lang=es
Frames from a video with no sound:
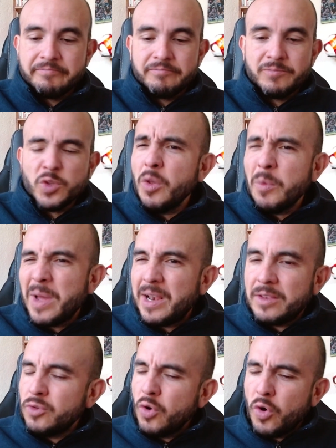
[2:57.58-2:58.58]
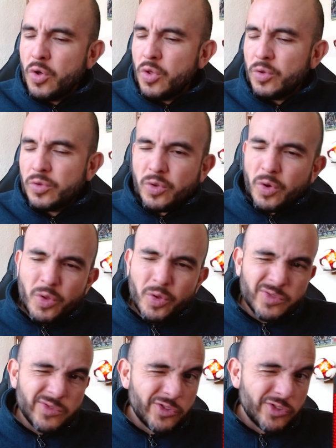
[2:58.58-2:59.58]
todo mal, todo,
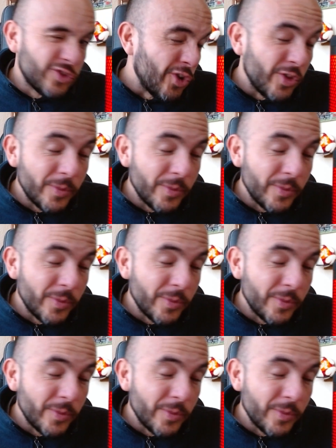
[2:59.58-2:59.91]
todo, todo